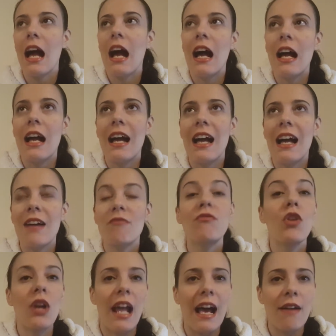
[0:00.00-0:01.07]
eh,
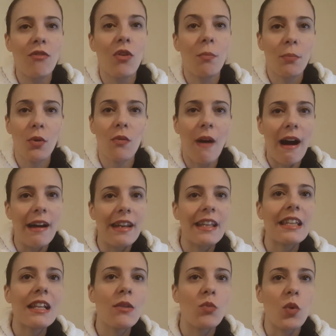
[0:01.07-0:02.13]
volevo provare
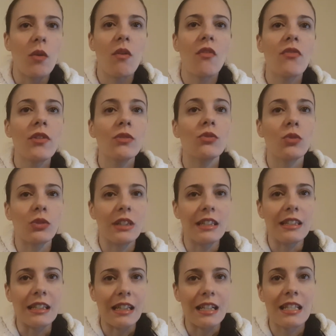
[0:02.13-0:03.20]
il nuovo
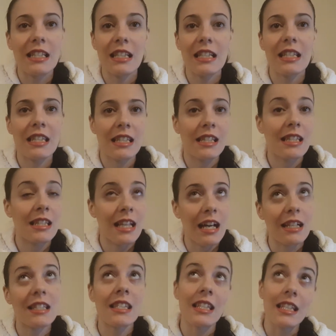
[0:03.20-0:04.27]
fondotinta
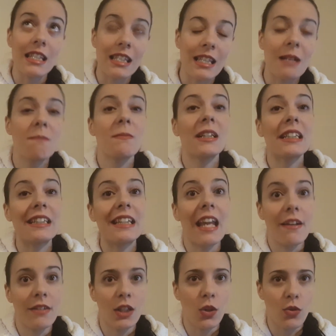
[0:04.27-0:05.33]
Star System di
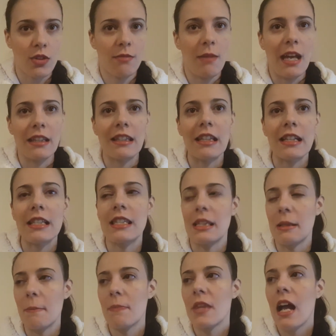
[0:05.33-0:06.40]
Neve Cosmetics.
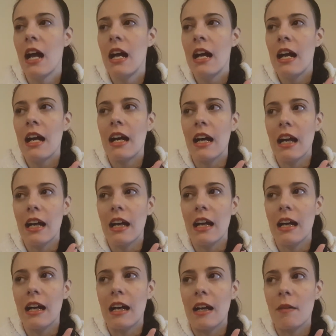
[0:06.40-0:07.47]
Uh,
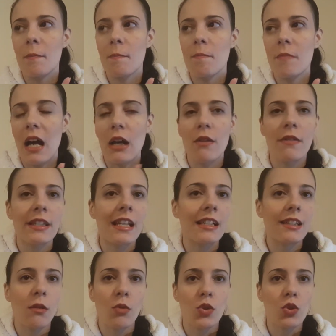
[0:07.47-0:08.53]
allora,
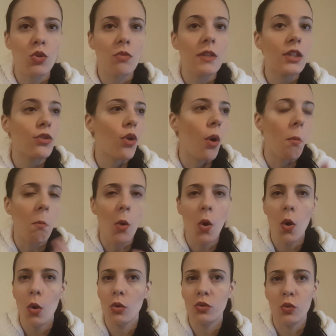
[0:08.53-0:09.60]
vedrete questo video
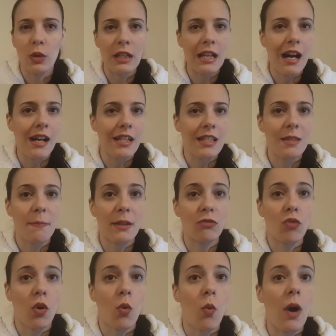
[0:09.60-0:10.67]
molto in là
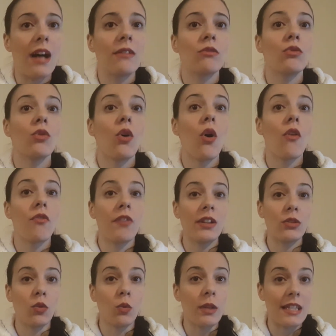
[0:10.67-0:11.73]
rispetto a quando ho
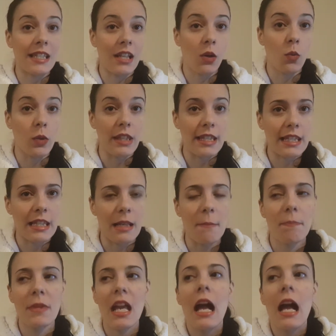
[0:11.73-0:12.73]
fatto questi acquisti,